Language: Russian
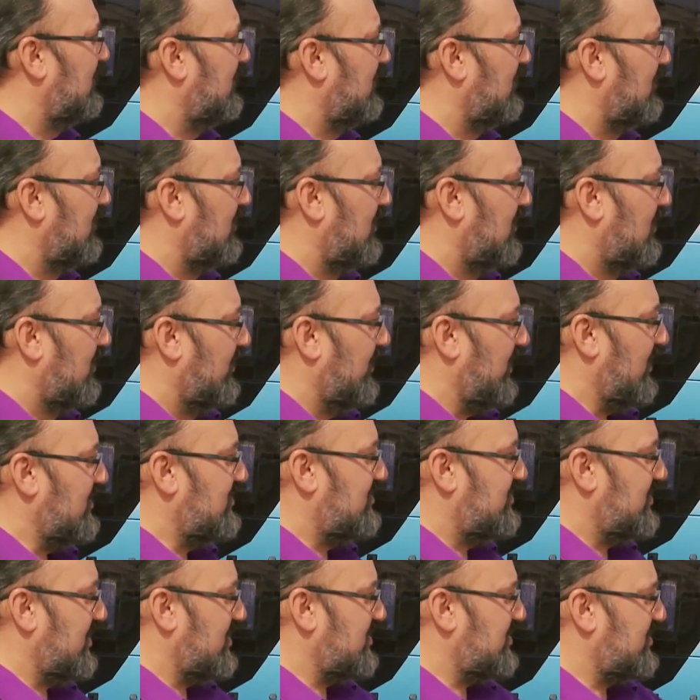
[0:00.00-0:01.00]
нашей эры.
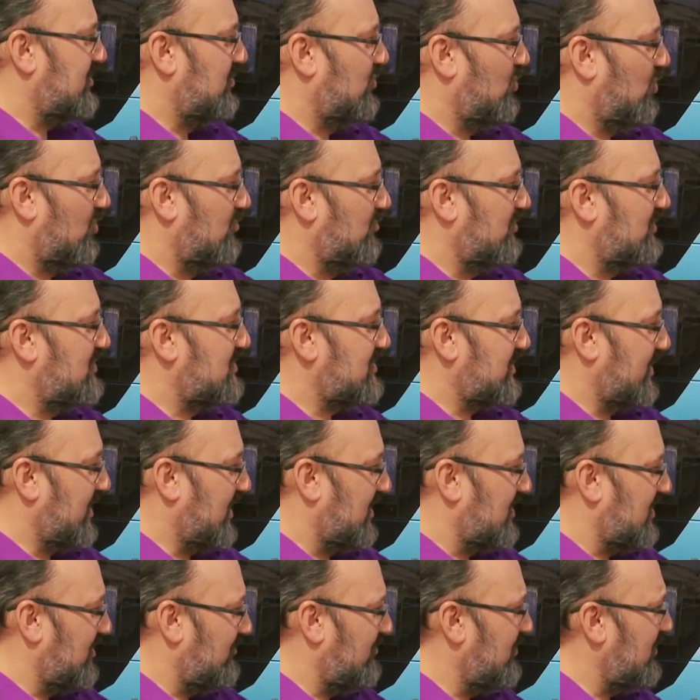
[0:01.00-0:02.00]
И здесь дом
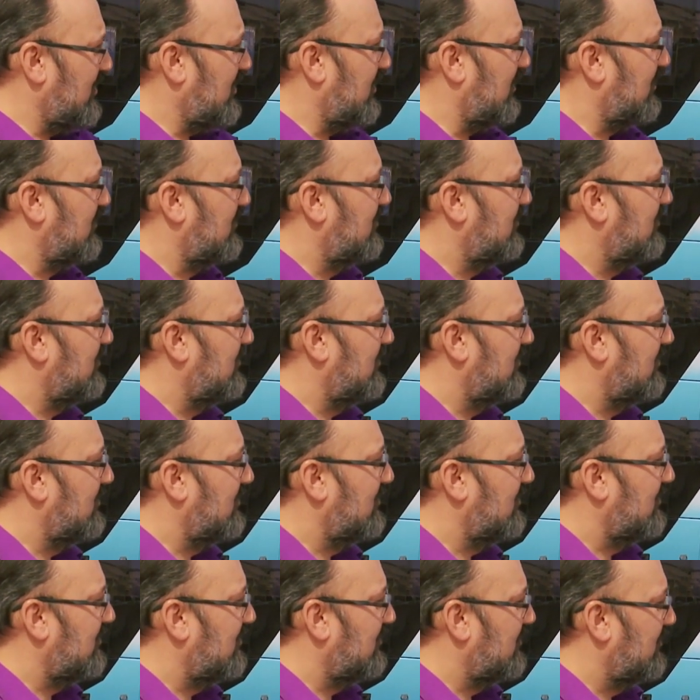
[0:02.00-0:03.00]
царя Давида?
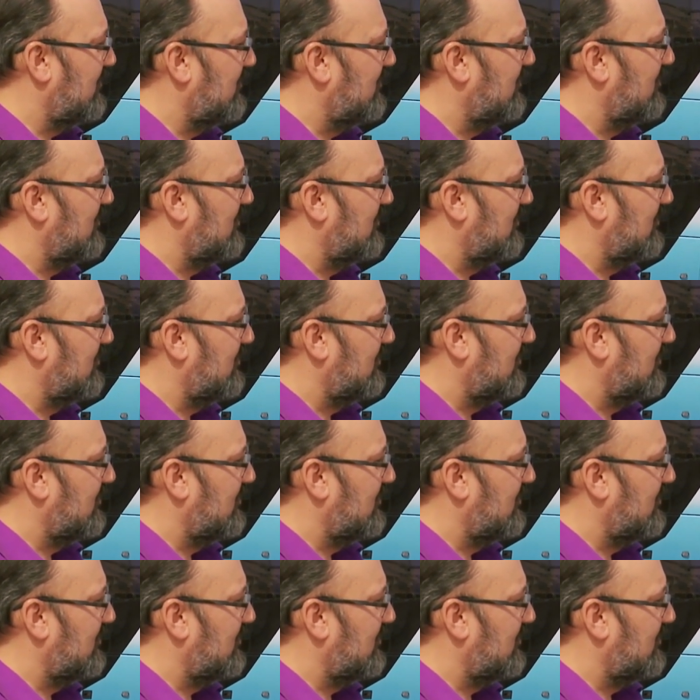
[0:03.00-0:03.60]
Да, вот то, что